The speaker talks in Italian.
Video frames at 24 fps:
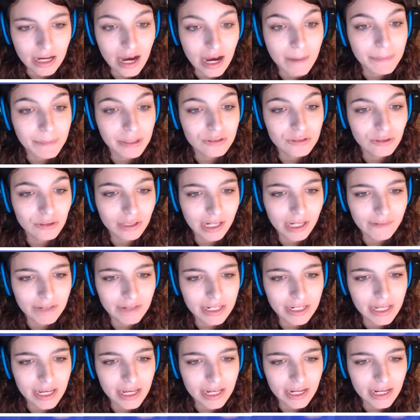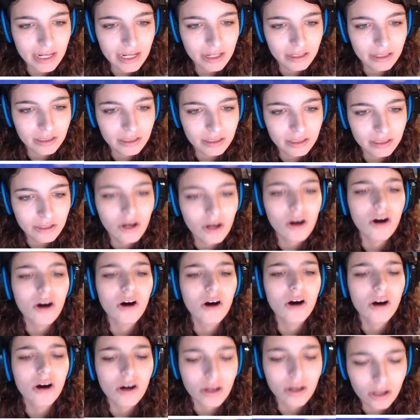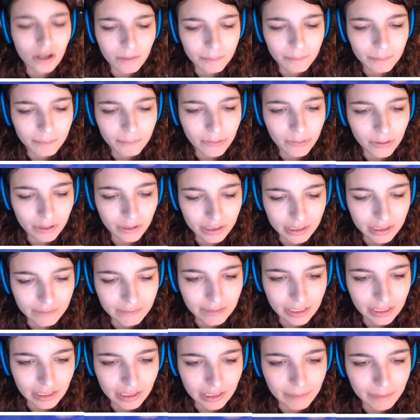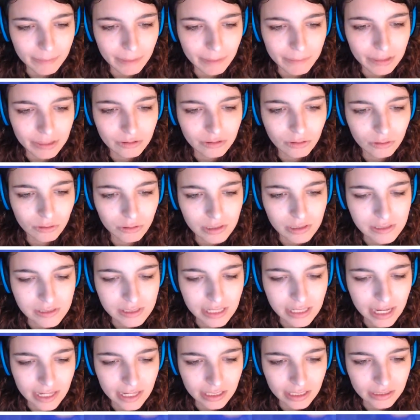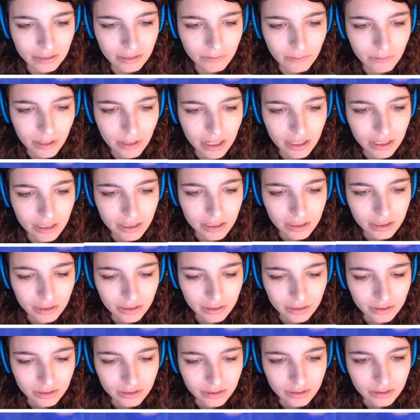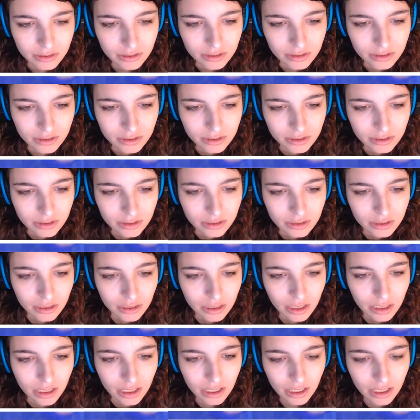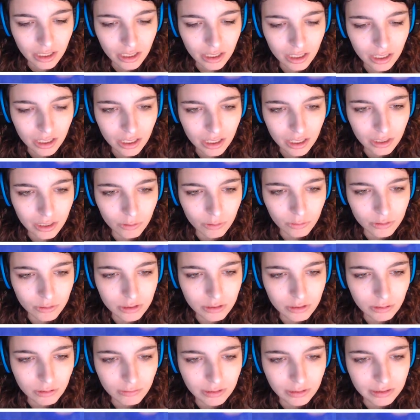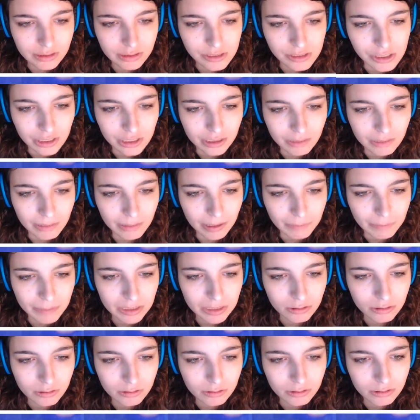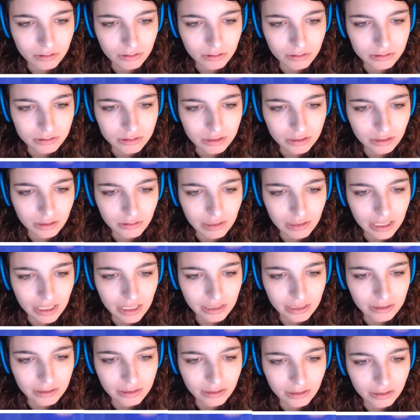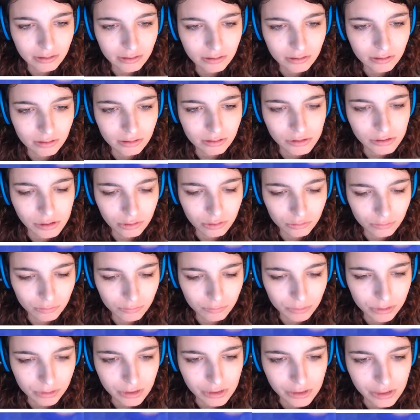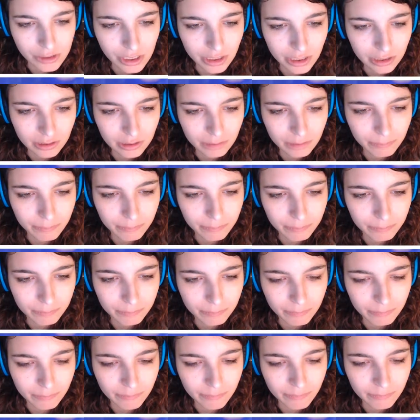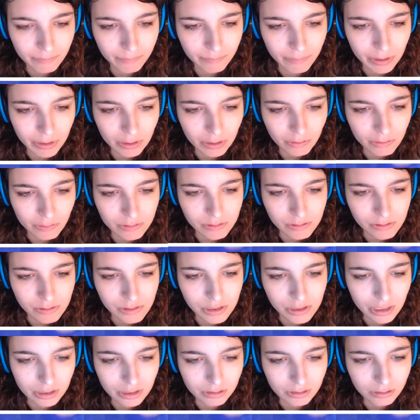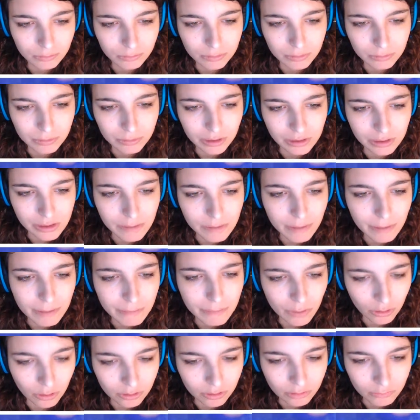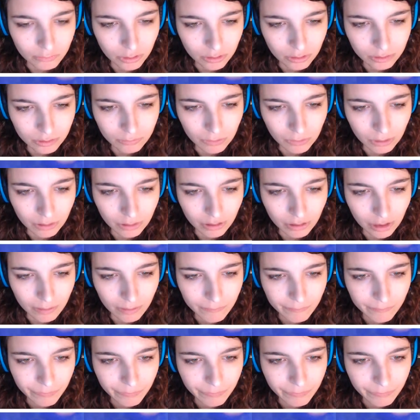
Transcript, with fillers: Ha preso il cavaliere, No, porca vacca, vabbè, metto gli sgherri di qua. Ah, oddio, quanta gente. Vabbè, metto stregone elettrico, shotto un po' di gente. Mm, però questo gigante non mi piace. Vabbè, è morto, è morto, è morto, dai.